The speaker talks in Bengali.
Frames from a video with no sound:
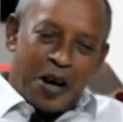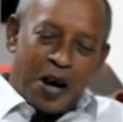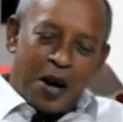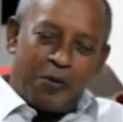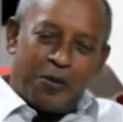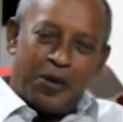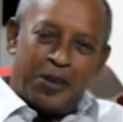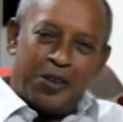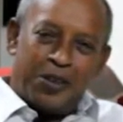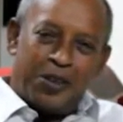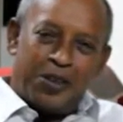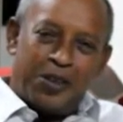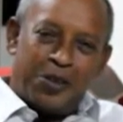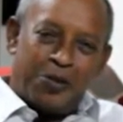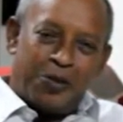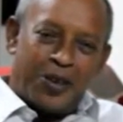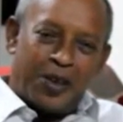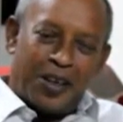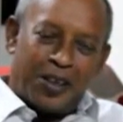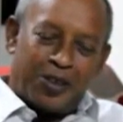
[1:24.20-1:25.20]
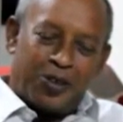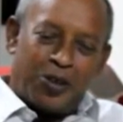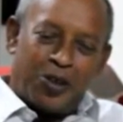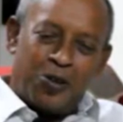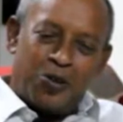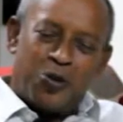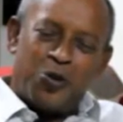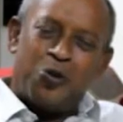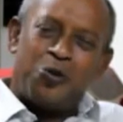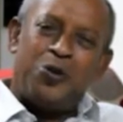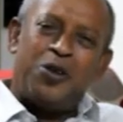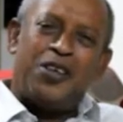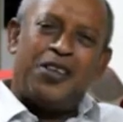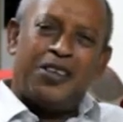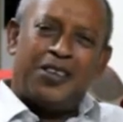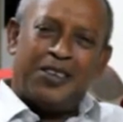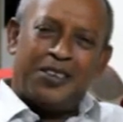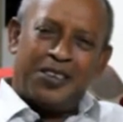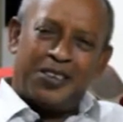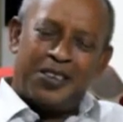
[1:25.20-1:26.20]
আমাদের জীবনে আসলে খুবই
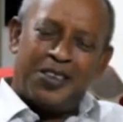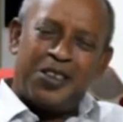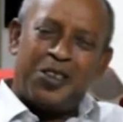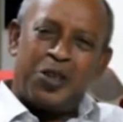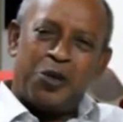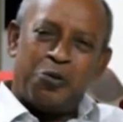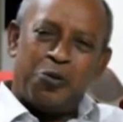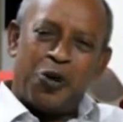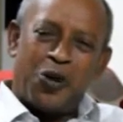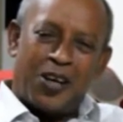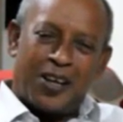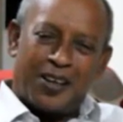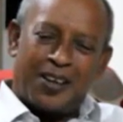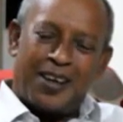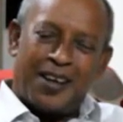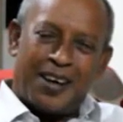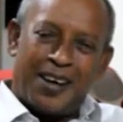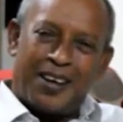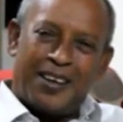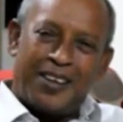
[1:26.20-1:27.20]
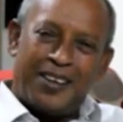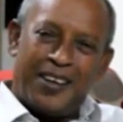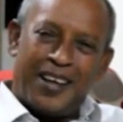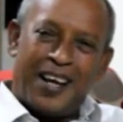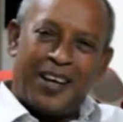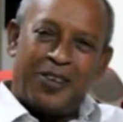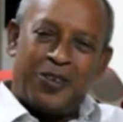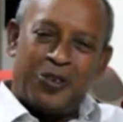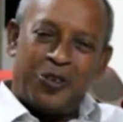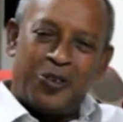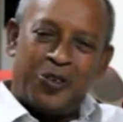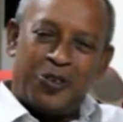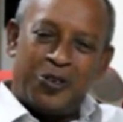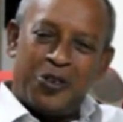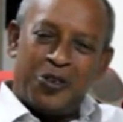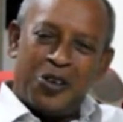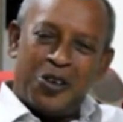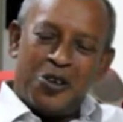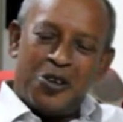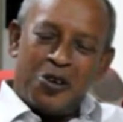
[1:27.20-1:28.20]
স্থিতিময় একটা এই একজন
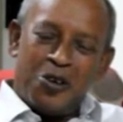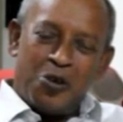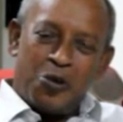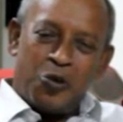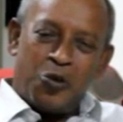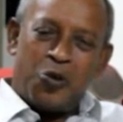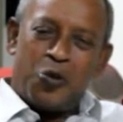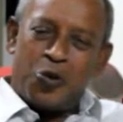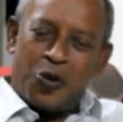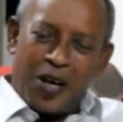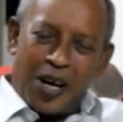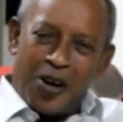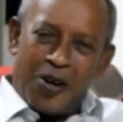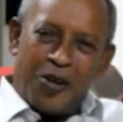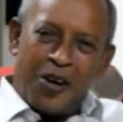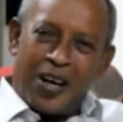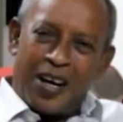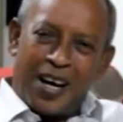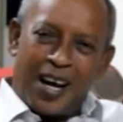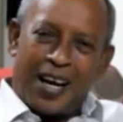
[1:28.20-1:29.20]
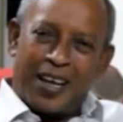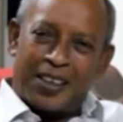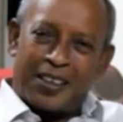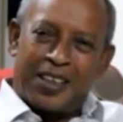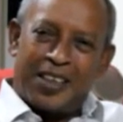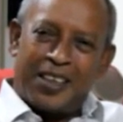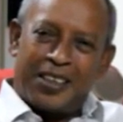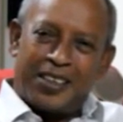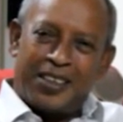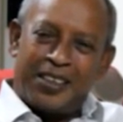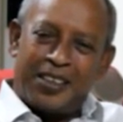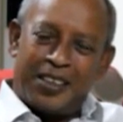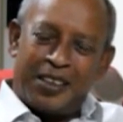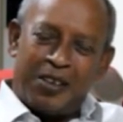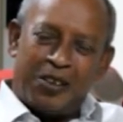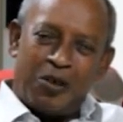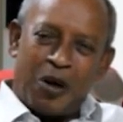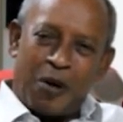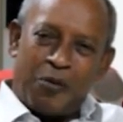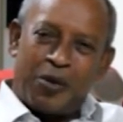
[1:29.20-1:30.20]
কোনো কারণে না আসলে সেদিন
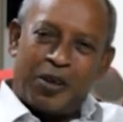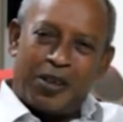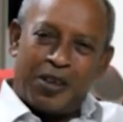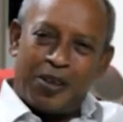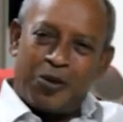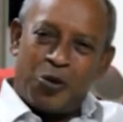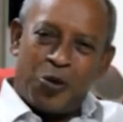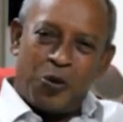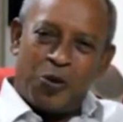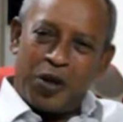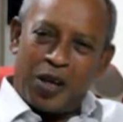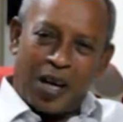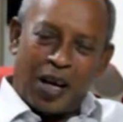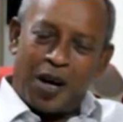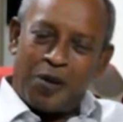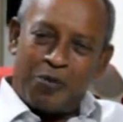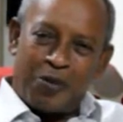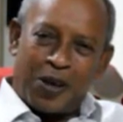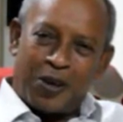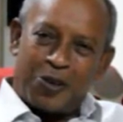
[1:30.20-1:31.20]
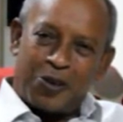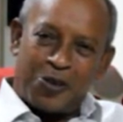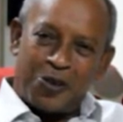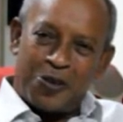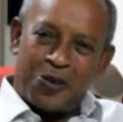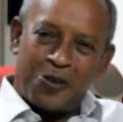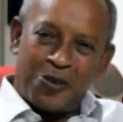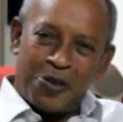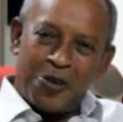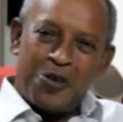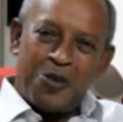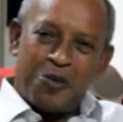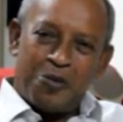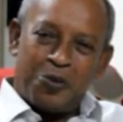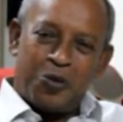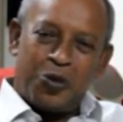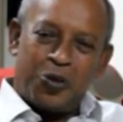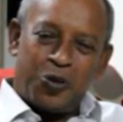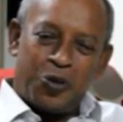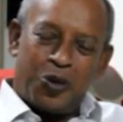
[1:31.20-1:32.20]
আমাদের খুবই খারাপ লাগতো
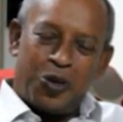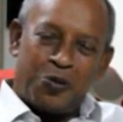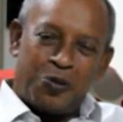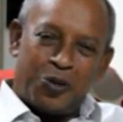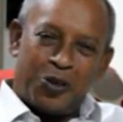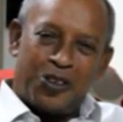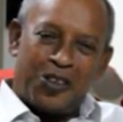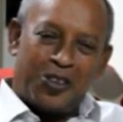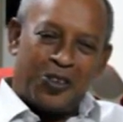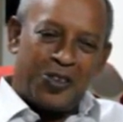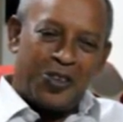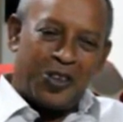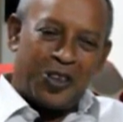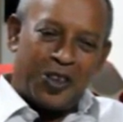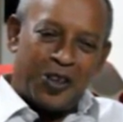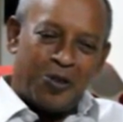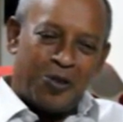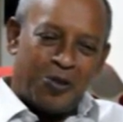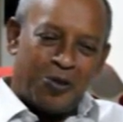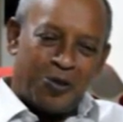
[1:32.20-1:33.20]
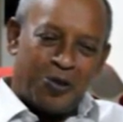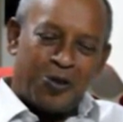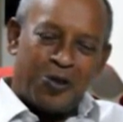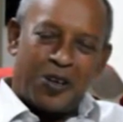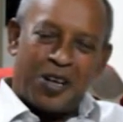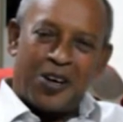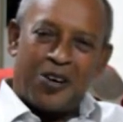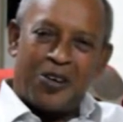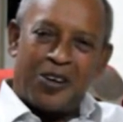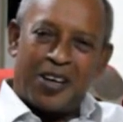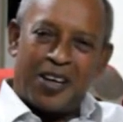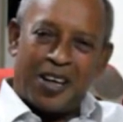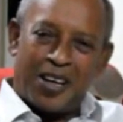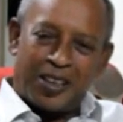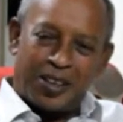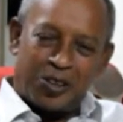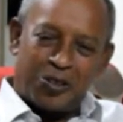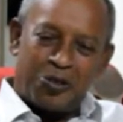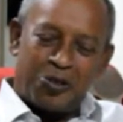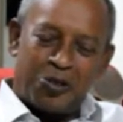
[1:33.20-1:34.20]
বন্ধুদের মধ্যে যদি কেউ কোনো কারণে না
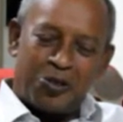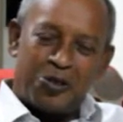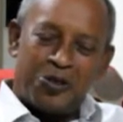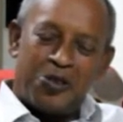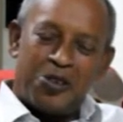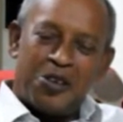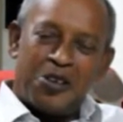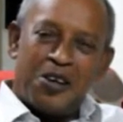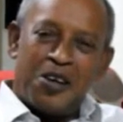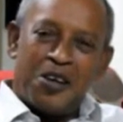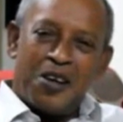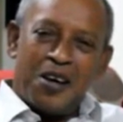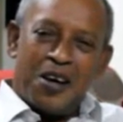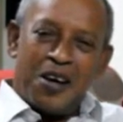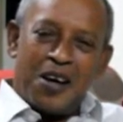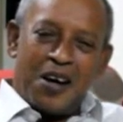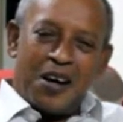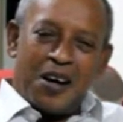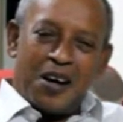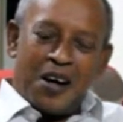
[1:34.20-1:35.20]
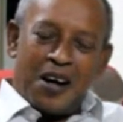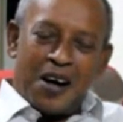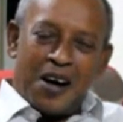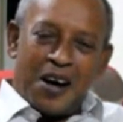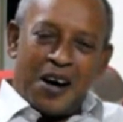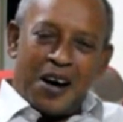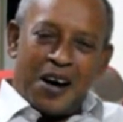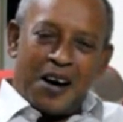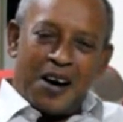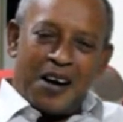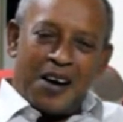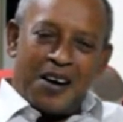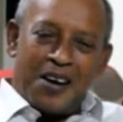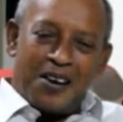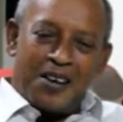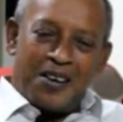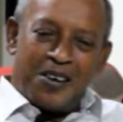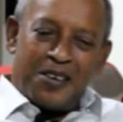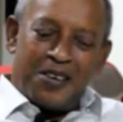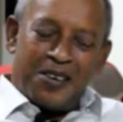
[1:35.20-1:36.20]
আসতো আর
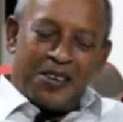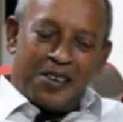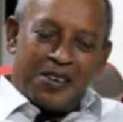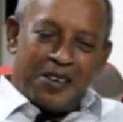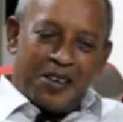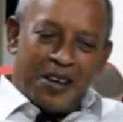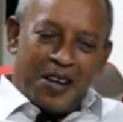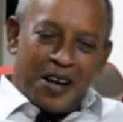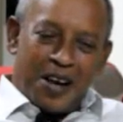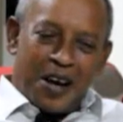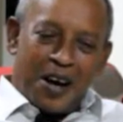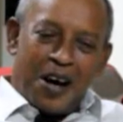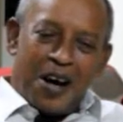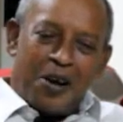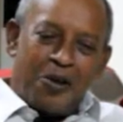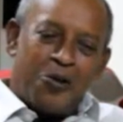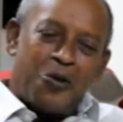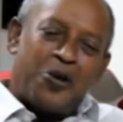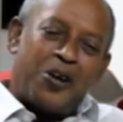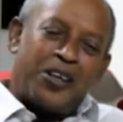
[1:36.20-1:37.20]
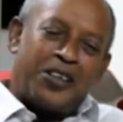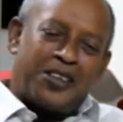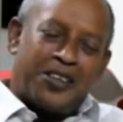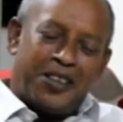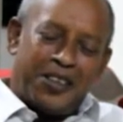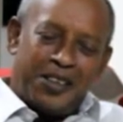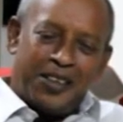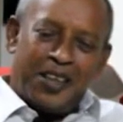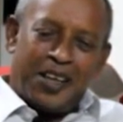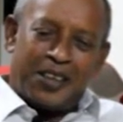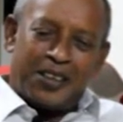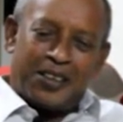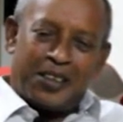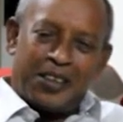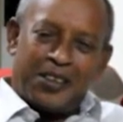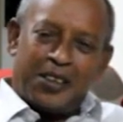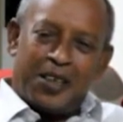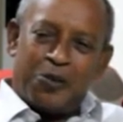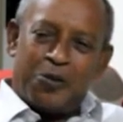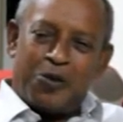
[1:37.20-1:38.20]
আরও অনেক স্মৃতি আছে
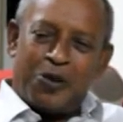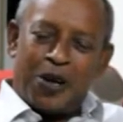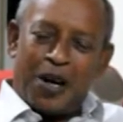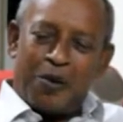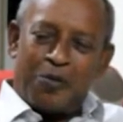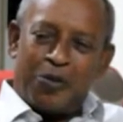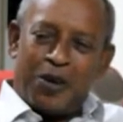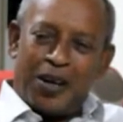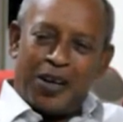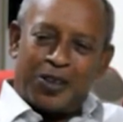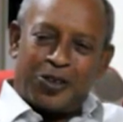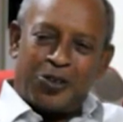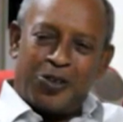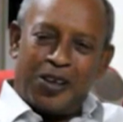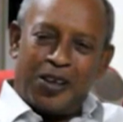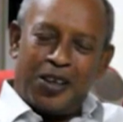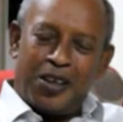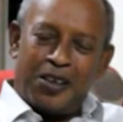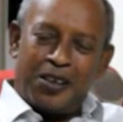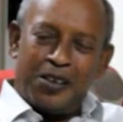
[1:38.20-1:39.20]
যেমন আমরা আসলে